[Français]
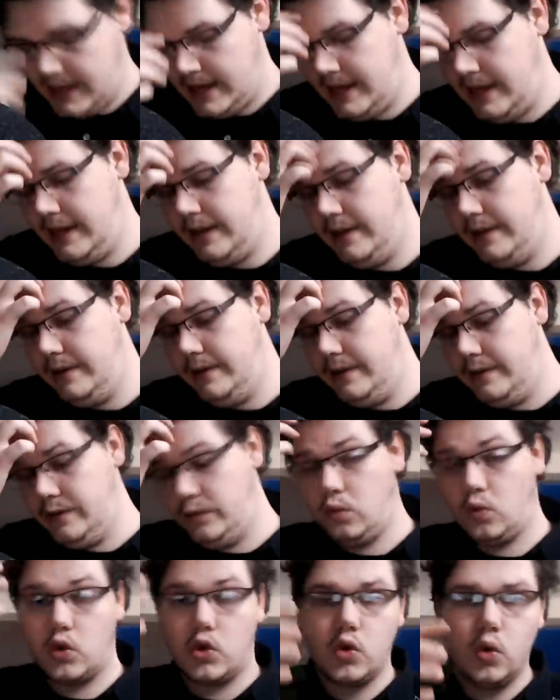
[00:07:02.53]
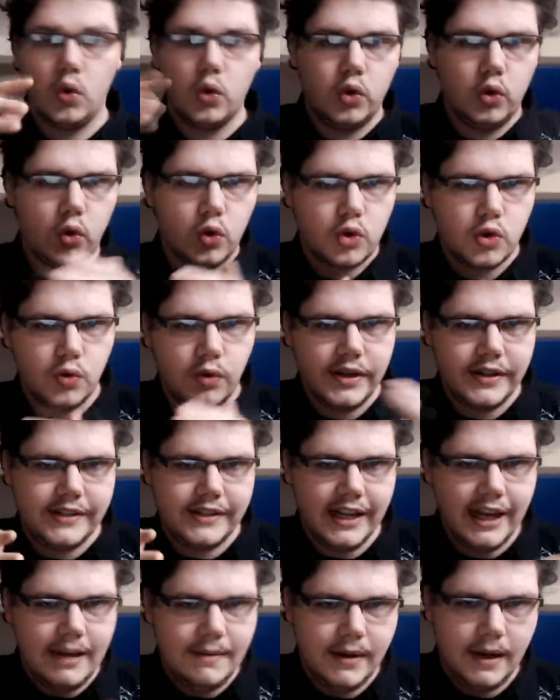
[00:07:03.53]
Et euh, donjon, donjon
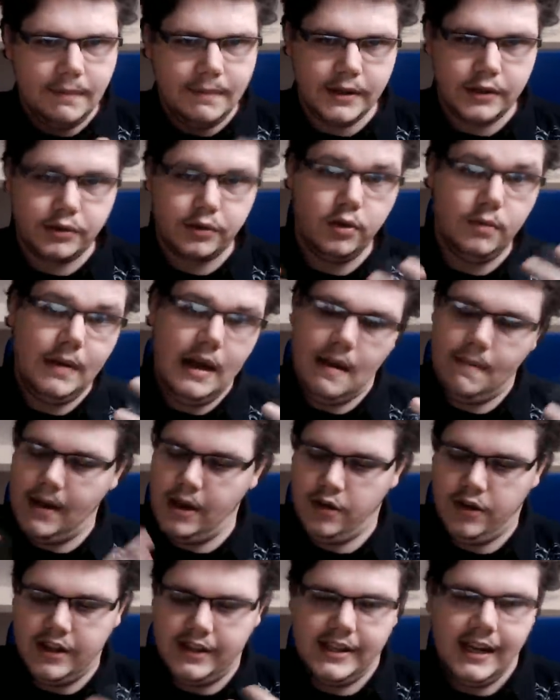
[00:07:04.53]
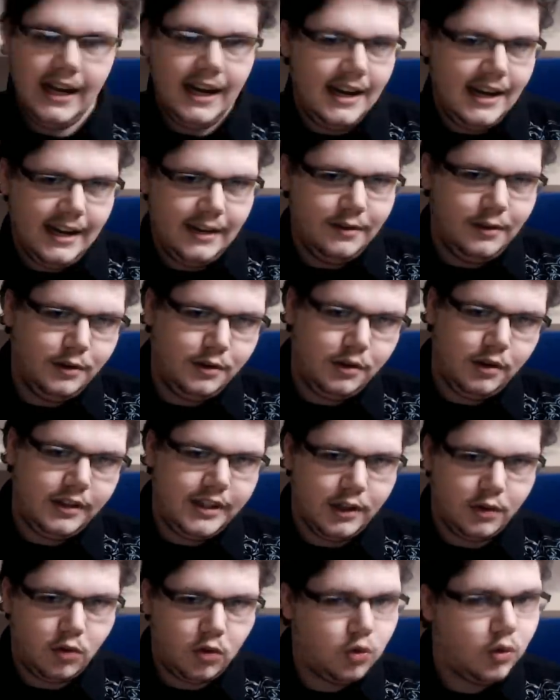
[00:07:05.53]
SM, hein, parce que bah, Bayonetta a l'air de
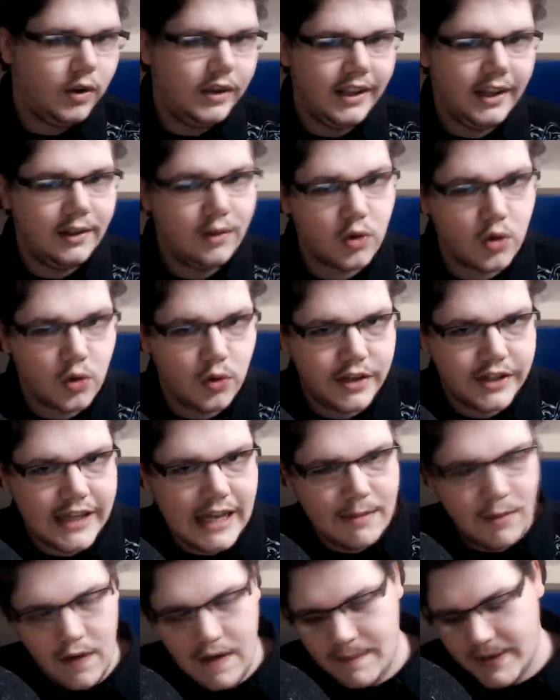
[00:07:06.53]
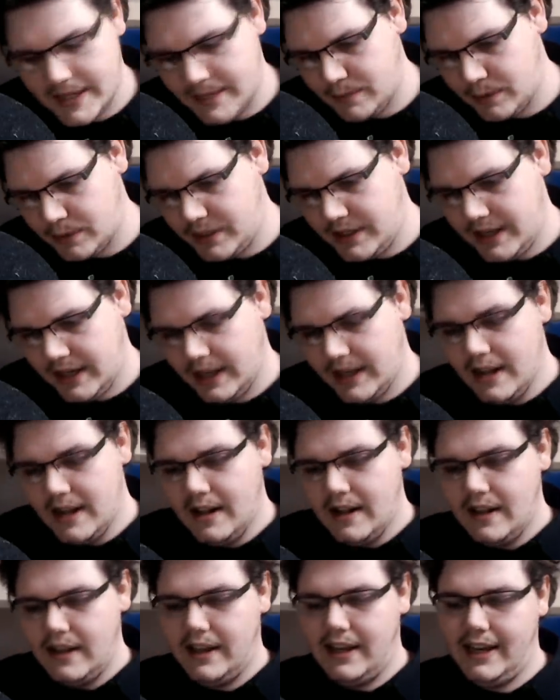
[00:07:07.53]
sortir tout droit d'un donjon SM, on va pas se mentir.
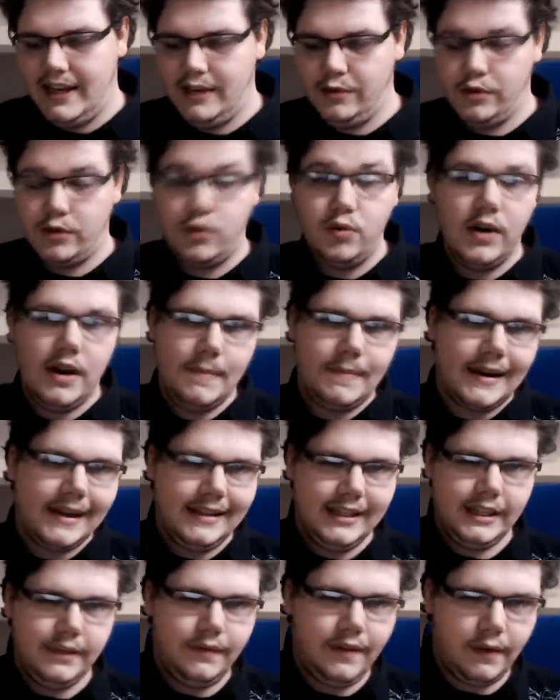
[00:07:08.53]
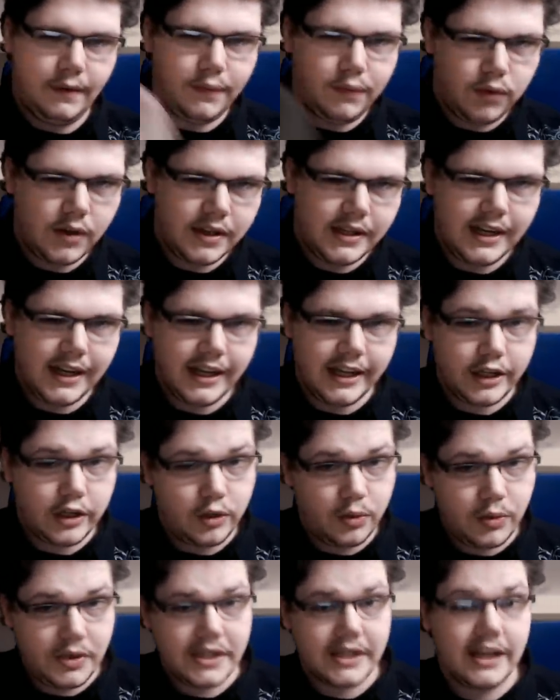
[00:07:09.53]
Et du coup, elle est prête à se faire fouetter les
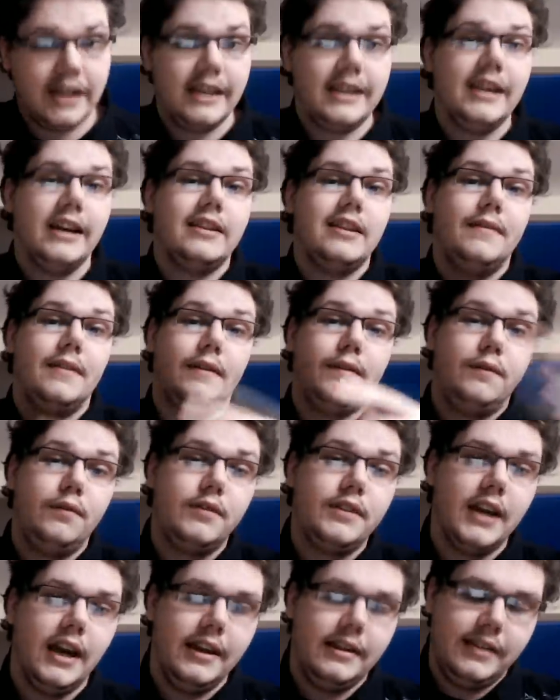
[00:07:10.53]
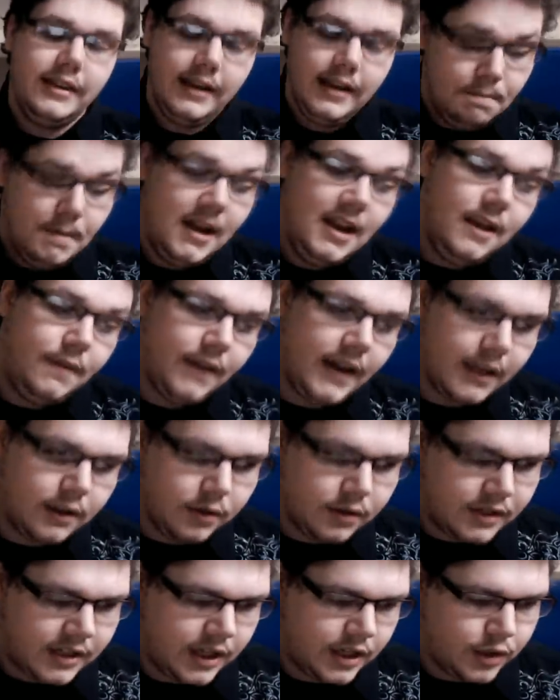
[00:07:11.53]
cuisses qu'elle écarte avec vulgarité. Bah, il est vrai que
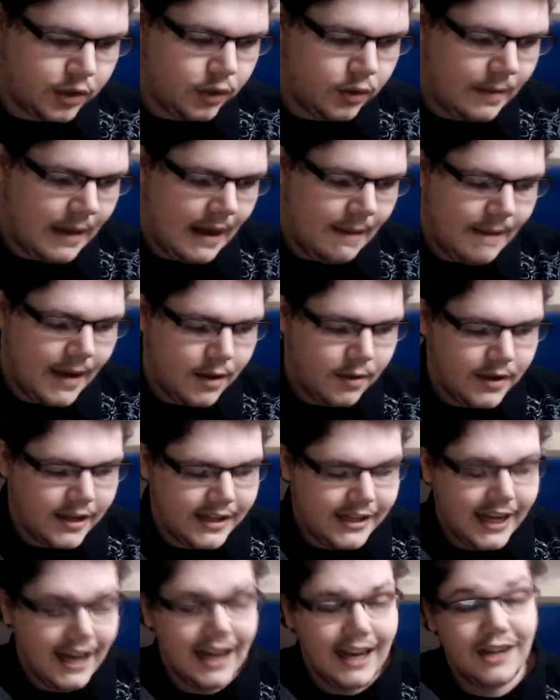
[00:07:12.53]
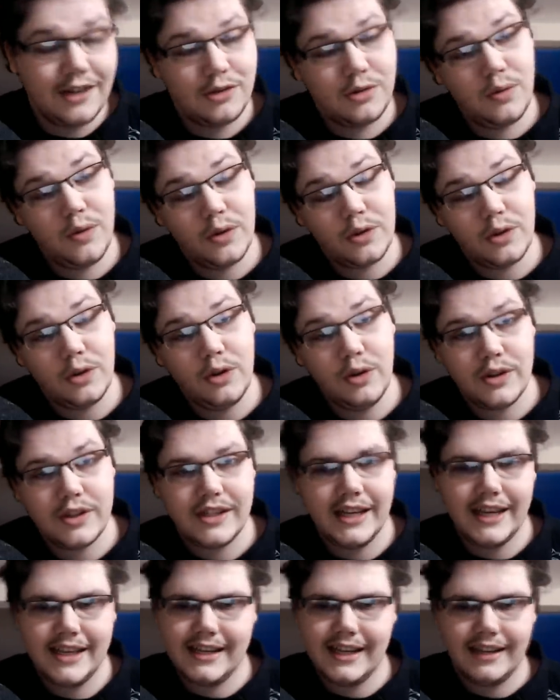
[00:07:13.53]
dans ces jeux, bah, Bayonetta a souvent
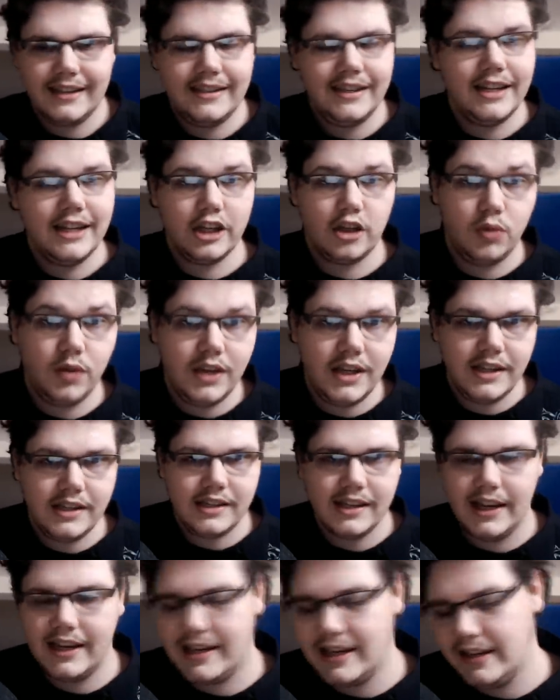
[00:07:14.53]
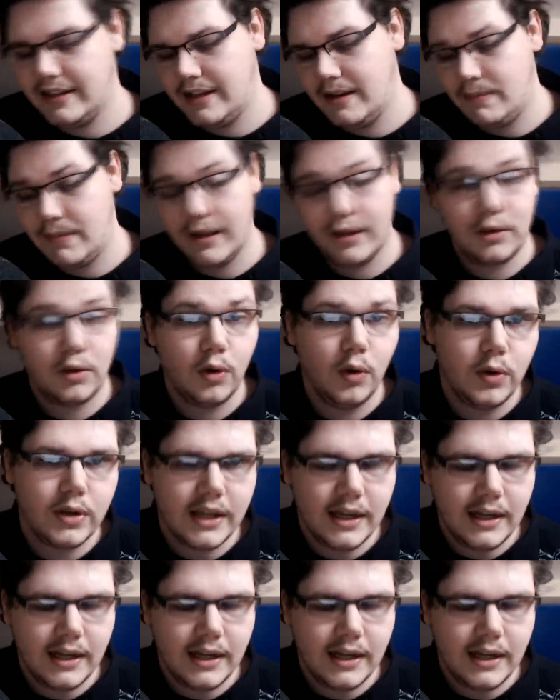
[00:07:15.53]
tendance à écarter les cuisses, à écarter plein de trucs.